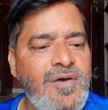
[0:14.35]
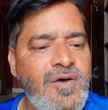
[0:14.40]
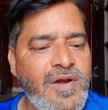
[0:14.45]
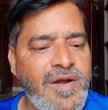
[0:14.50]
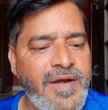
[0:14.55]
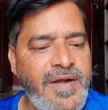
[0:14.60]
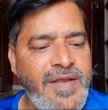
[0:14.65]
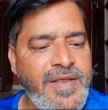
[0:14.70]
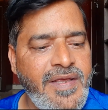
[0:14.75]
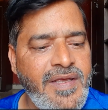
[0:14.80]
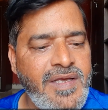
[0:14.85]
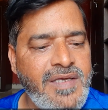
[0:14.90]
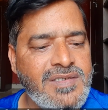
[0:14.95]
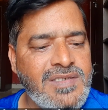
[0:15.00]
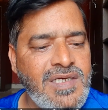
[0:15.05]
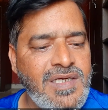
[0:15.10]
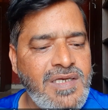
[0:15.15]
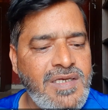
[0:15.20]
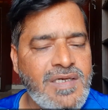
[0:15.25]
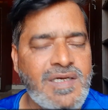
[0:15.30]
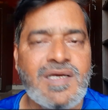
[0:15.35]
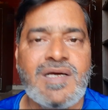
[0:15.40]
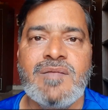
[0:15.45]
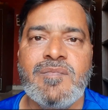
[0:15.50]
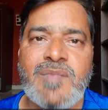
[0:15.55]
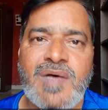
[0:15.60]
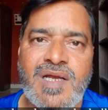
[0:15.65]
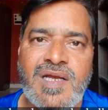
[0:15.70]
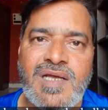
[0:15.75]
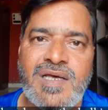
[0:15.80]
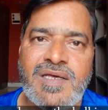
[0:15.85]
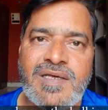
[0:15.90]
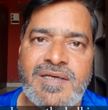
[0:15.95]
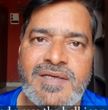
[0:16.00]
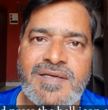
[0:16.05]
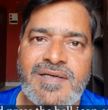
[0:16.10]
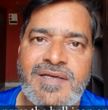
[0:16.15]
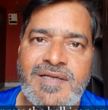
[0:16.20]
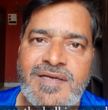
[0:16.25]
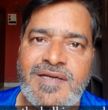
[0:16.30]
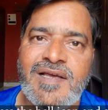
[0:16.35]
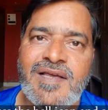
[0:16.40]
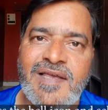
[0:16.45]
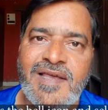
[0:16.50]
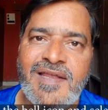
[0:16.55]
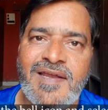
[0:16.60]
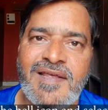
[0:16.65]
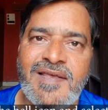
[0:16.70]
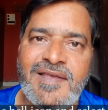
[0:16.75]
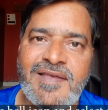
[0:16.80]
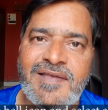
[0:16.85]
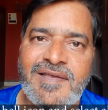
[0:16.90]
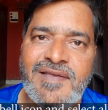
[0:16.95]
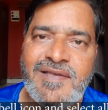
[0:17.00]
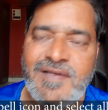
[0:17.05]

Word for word: ऑर्गेनिक है ऐसा इनका मानना है इनका कहना है